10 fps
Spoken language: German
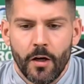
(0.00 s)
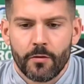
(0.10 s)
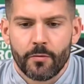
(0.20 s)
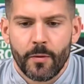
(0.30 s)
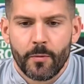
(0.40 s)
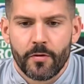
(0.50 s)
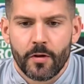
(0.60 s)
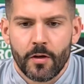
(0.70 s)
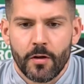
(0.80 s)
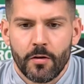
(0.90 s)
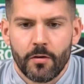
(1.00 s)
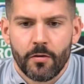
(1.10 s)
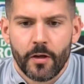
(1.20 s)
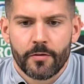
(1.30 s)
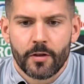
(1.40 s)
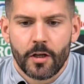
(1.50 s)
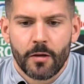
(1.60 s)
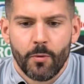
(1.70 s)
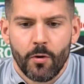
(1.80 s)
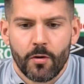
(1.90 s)
also wir haben uns ja extra dann
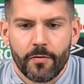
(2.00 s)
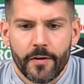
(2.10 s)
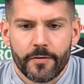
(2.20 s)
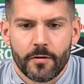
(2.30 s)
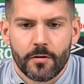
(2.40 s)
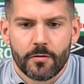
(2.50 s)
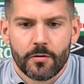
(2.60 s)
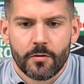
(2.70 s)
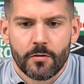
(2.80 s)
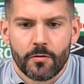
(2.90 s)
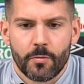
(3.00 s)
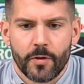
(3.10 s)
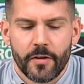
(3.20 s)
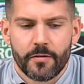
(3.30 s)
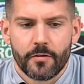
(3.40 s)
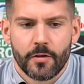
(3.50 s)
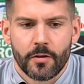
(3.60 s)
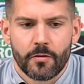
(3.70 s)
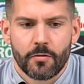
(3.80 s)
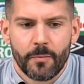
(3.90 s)
am Morgen quasi äh, zum Testen
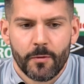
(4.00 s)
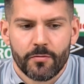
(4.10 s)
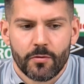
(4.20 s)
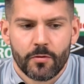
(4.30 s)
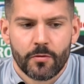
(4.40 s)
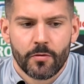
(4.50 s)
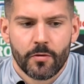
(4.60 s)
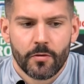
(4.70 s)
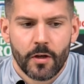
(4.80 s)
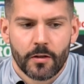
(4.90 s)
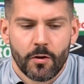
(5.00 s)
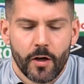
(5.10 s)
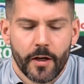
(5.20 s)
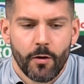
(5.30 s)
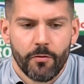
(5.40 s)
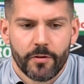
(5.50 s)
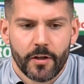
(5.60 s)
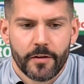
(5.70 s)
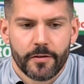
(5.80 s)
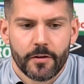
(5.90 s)
hier zusammengefunden, hatten auch keinen
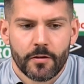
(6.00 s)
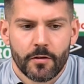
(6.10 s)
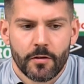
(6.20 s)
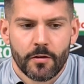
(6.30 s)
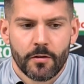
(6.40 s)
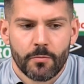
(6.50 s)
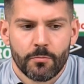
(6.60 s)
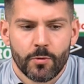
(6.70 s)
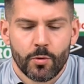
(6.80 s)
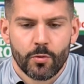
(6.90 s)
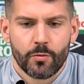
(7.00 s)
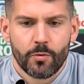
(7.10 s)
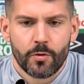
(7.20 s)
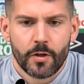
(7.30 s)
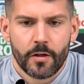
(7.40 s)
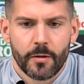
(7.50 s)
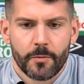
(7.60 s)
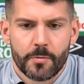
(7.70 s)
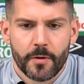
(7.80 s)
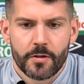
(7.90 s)
Aufenthalt hier ähm, und wurden dann
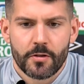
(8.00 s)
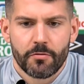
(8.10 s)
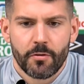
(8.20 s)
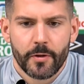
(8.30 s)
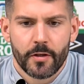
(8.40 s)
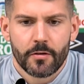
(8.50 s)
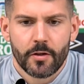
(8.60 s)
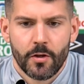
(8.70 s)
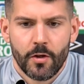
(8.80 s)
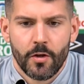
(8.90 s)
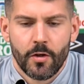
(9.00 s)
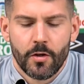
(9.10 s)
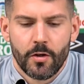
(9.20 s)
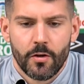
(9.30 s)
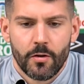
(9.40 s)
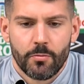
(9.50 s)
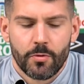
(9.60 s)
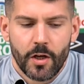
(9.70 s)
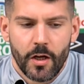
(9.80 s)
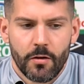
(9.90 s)
dementsprechend informiert.
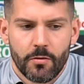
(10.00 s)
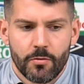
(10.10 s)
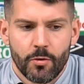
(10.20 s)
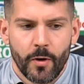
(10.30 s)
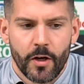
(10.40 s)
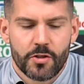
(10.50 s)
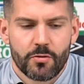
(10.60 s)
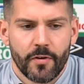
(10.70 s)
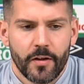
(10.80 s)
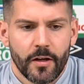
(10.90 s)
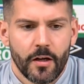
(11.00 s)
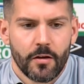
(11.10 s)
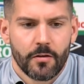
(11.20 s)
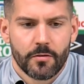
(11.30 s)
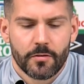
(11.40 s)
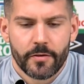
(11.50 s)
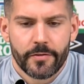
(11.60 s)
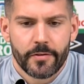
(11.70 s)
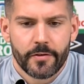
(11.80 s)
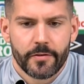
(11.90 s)
Ähm, klar, Überraschung war da,
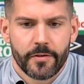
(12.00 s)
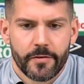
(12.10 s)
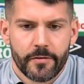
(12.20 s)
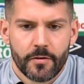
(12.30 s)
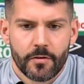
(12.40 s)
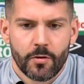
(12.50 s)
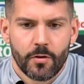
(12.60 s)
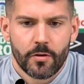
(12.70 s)
dass, dass es jetzt äh, doch